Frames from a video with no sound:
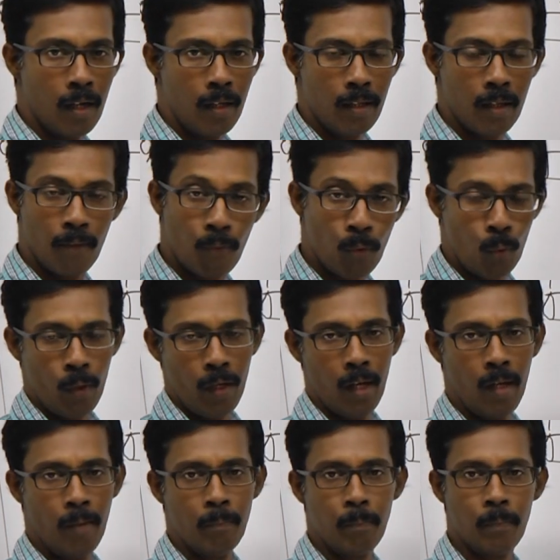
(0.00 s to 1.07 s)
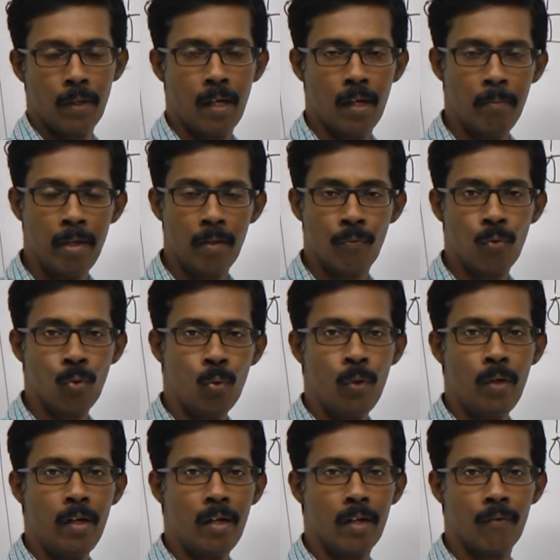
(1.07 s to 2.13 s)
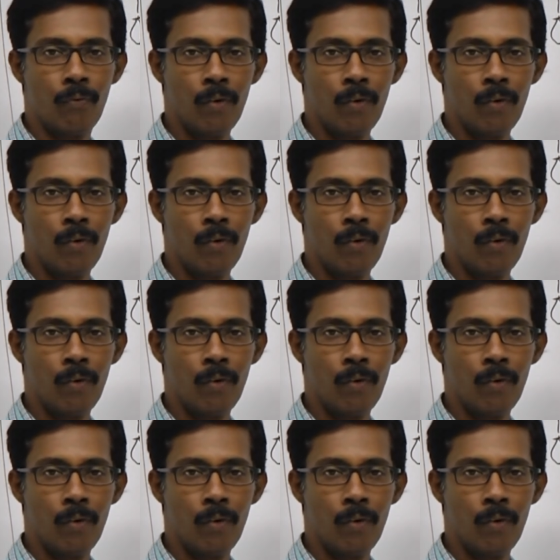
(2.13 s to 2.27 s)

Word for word: இதில் ஃப்ளூயிட் லிம் ஐ மீன் ஃப்ளூயிட்